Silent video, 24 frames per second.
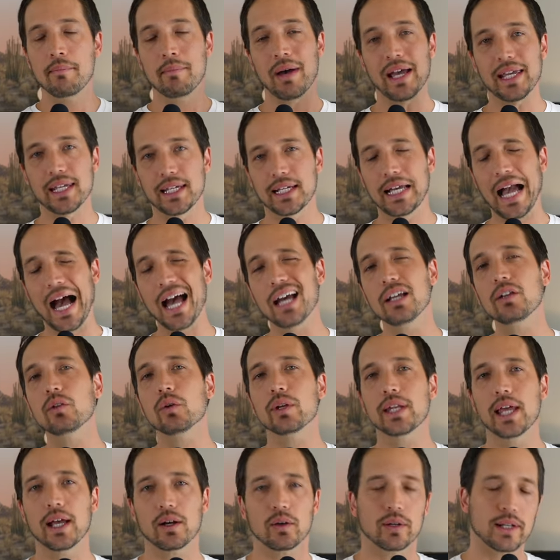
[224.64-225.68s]
まあ意外と
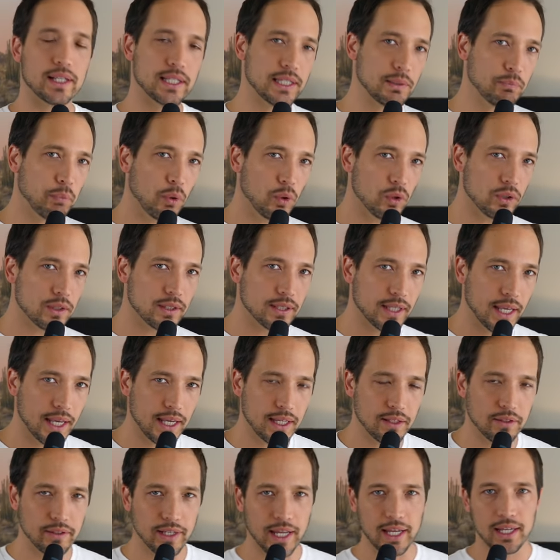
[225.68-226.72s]
ね、これスポーツ
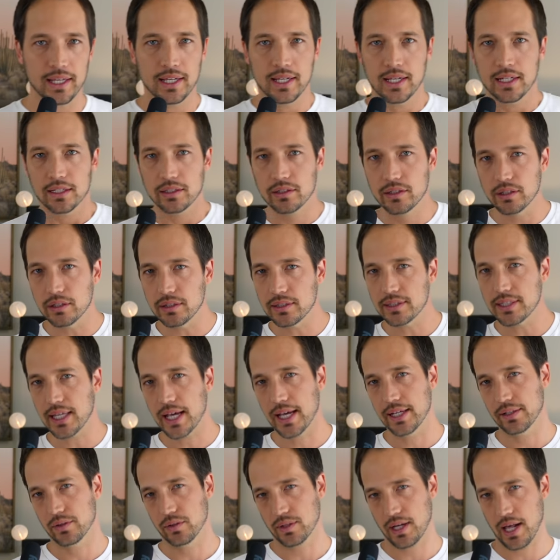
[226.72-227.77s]
系のね、軍
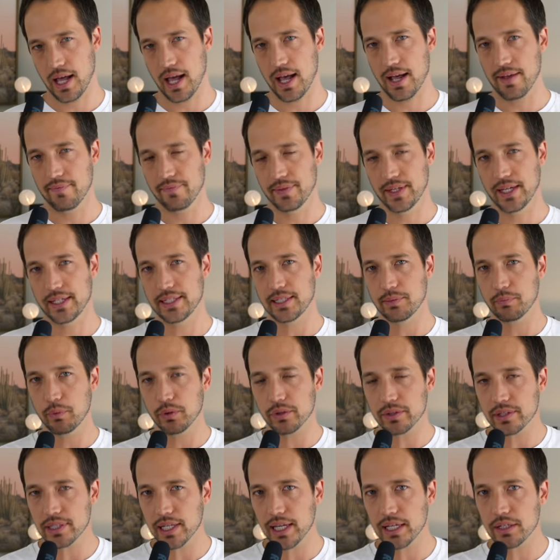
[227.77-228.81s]
隊とかね、
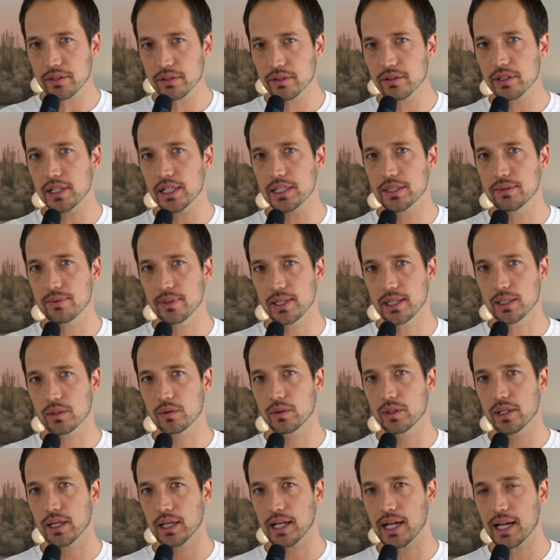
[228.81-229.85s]
スポーツ系の人たちは、
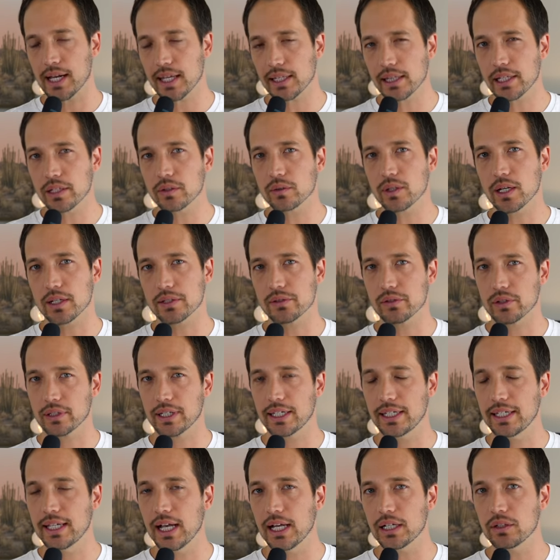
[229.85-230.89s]
こうね、空手とか
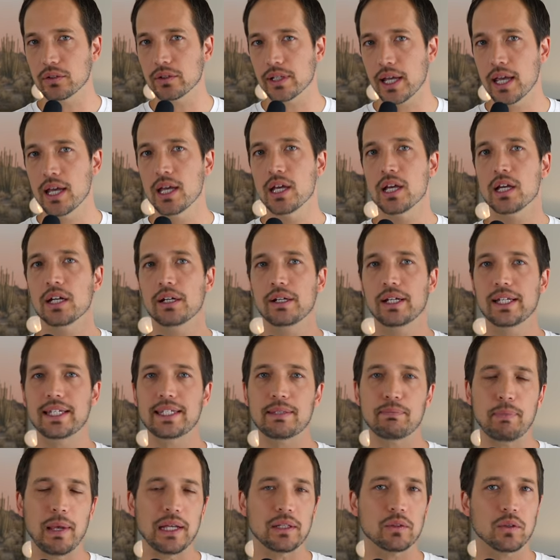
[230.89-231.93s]
意外とね、
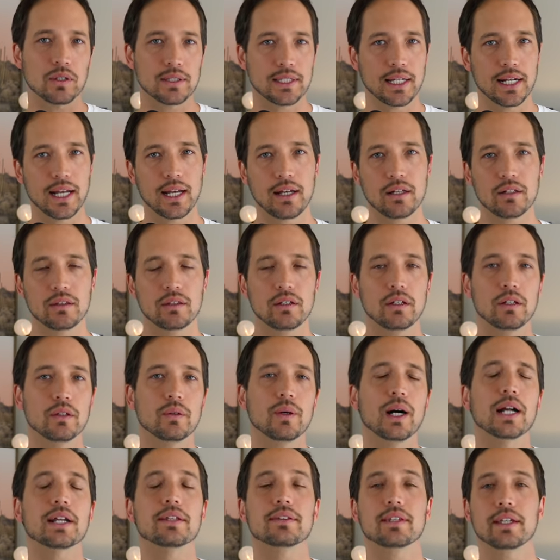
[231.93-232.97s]
リスペクトされるっていうの
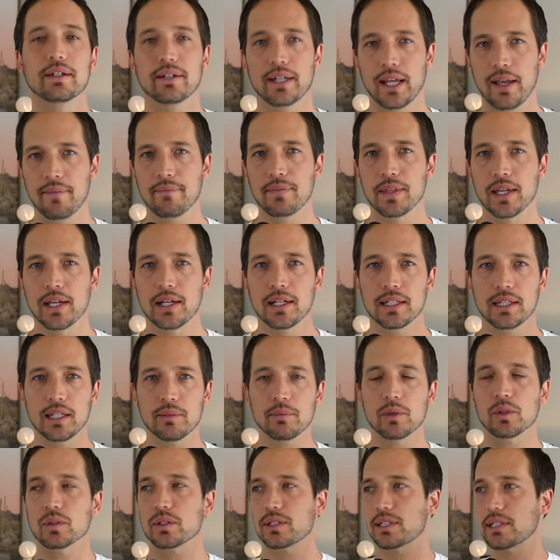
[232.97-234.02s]
はあるんだよね。で
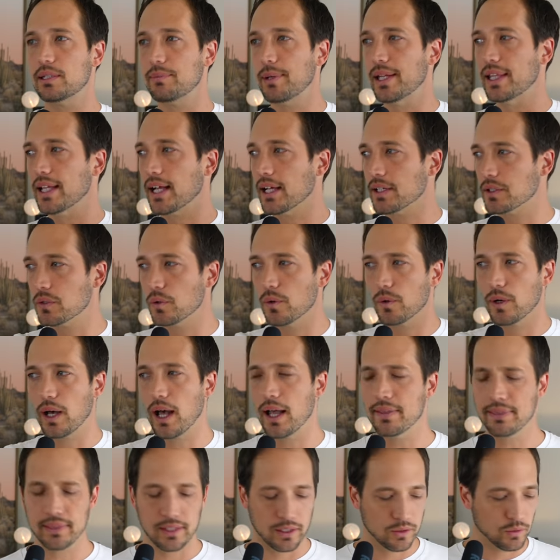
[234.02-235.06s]
も全てがそう
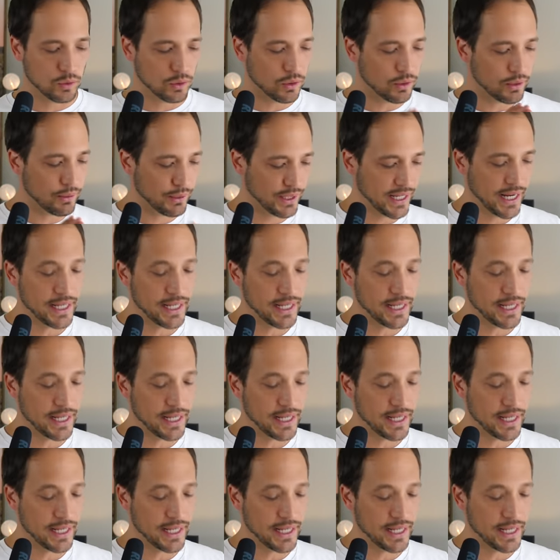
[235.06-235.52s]
かっていうことでは